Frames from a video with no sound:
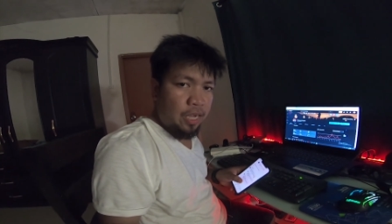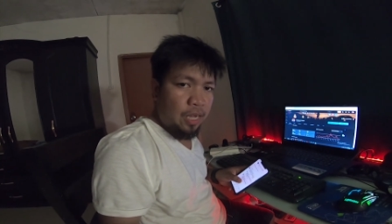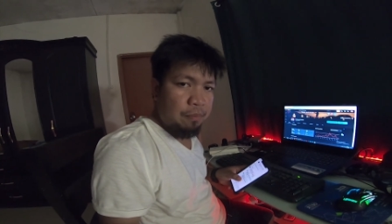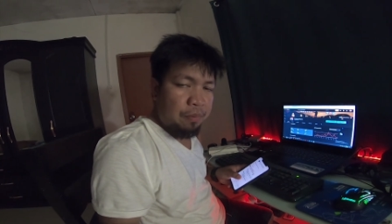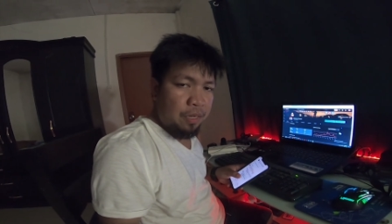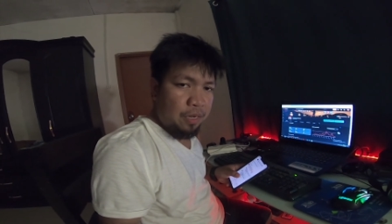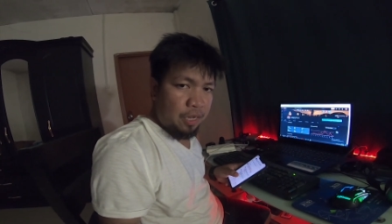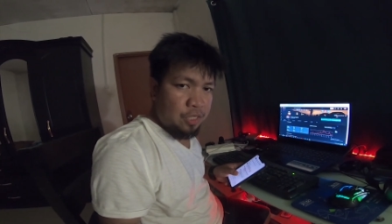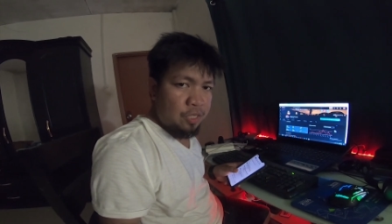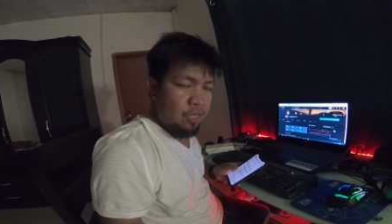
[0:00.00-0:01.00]
uh, Pre
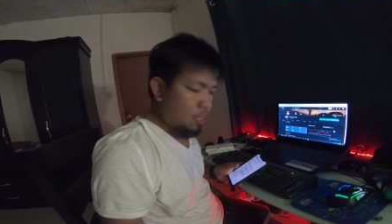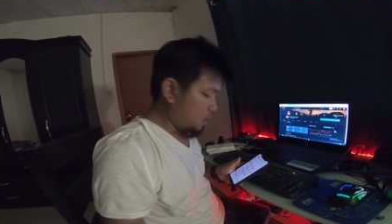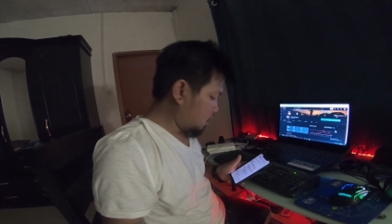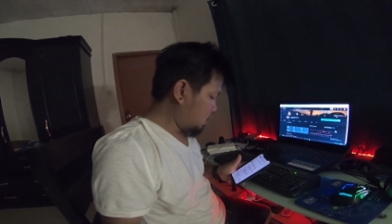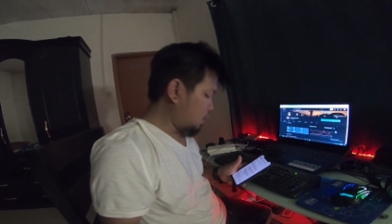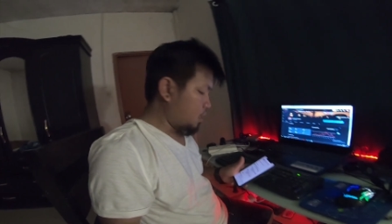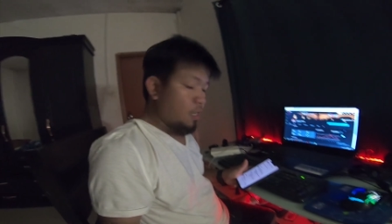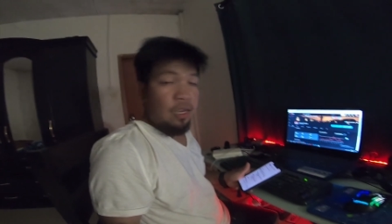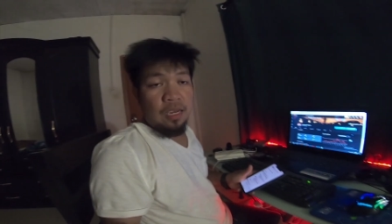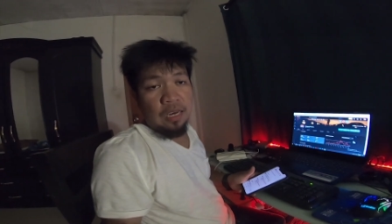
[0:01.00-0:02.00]
Reggie
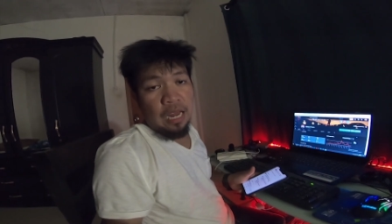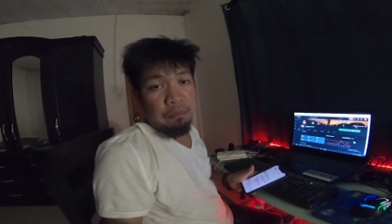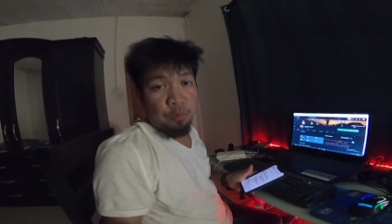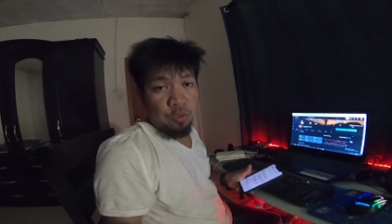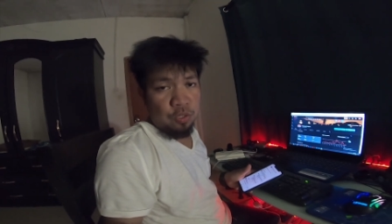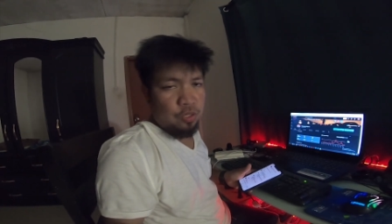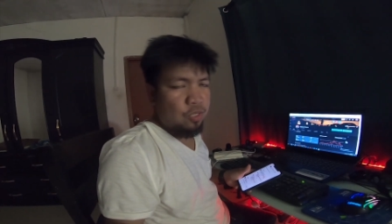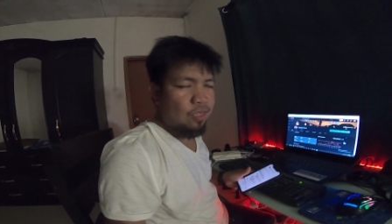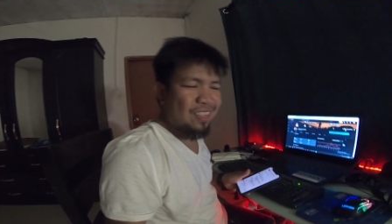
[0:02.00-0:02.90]
Lapus